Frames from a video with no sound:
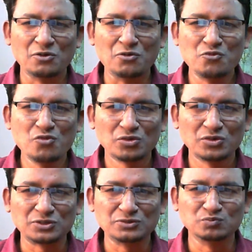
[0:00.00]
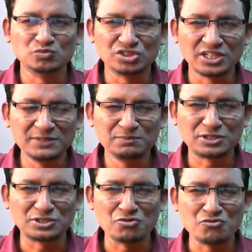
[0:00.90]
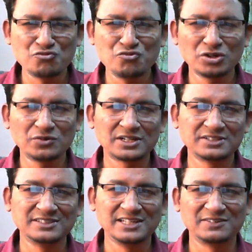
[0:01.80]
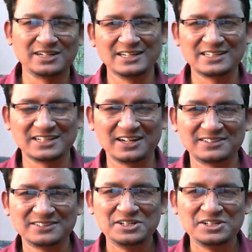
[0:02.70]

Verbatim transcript: ஒவ்வொருவருக்கும் தனிப்பட்ட ஒவ்வொருவரையும் தேவன் அழைக்கிறார்